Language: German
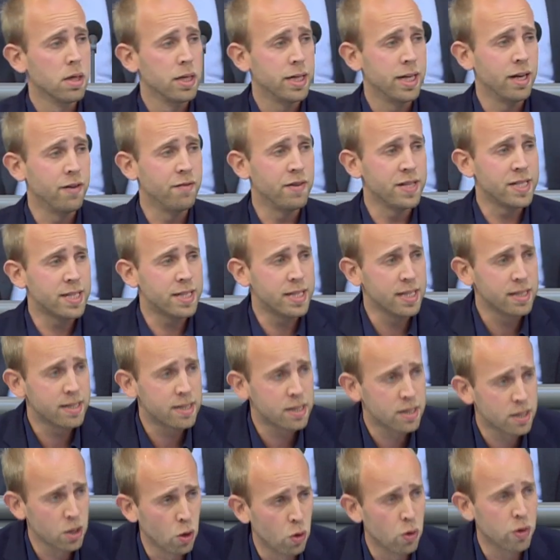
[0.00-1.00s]
die
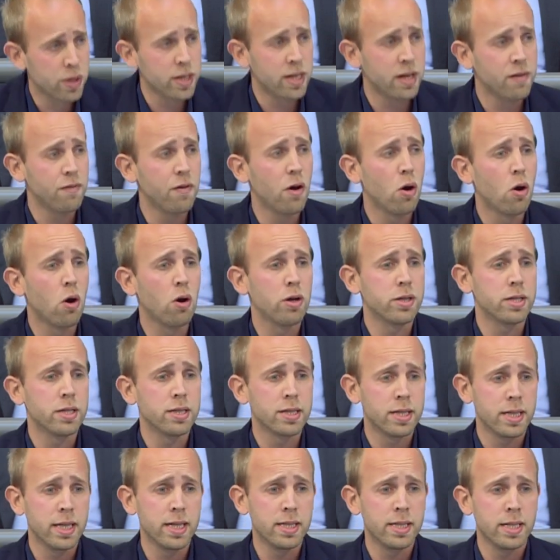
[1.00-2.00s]
Investitionen, die wir heute
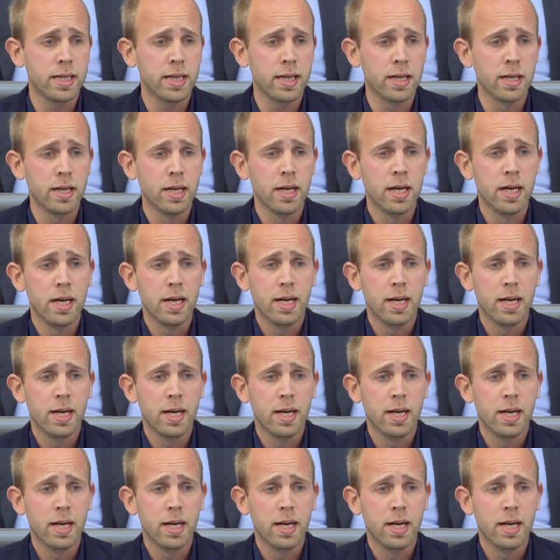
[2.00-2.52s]
tätigen,